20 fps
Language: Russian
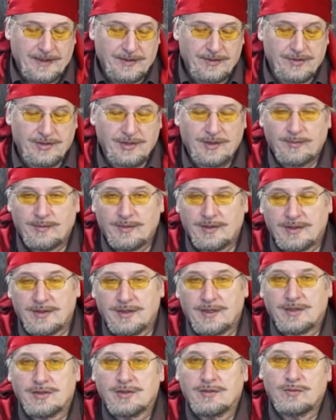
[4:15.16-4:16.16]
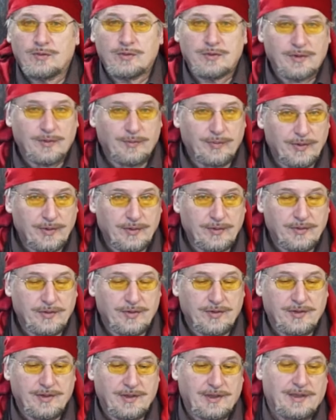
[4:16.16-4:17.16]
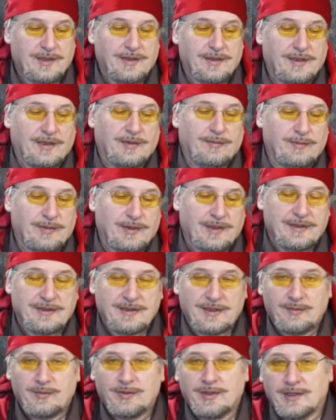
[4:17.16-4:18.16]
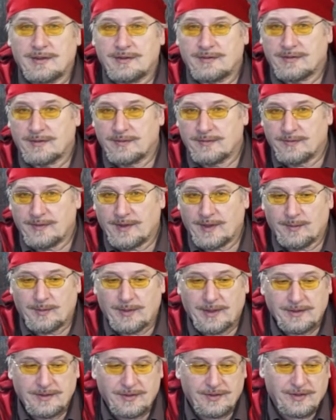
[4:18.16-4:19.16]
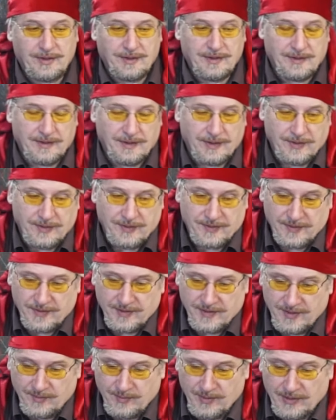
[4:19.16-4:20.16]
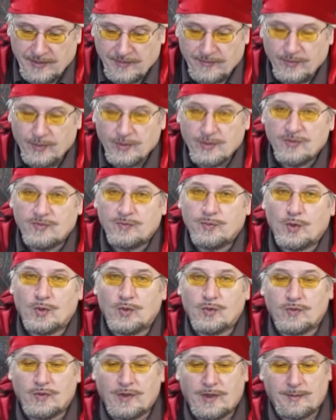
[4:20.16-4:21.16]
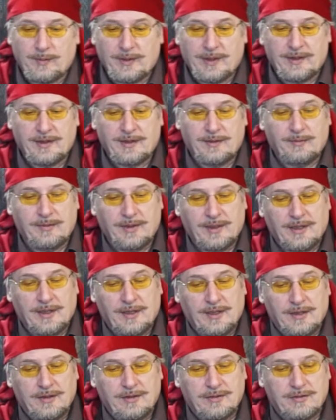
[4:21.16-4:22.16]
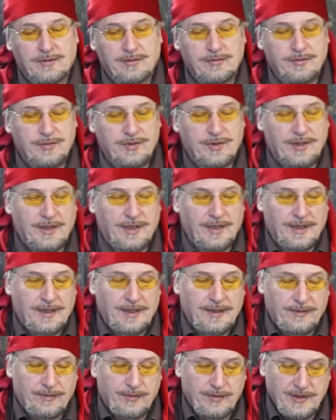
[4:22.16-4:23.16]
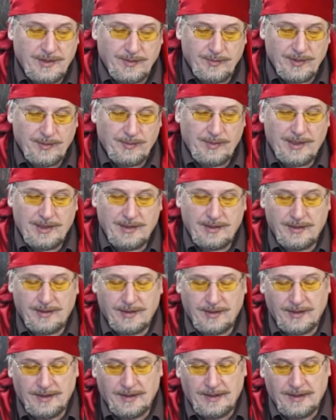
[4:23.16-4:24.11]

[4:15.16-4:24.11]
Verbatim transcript: чем даже в узкопленочной или там хасельбладовском формате 16 сантиметров, то есть в полуформатном случае. Но тем не менее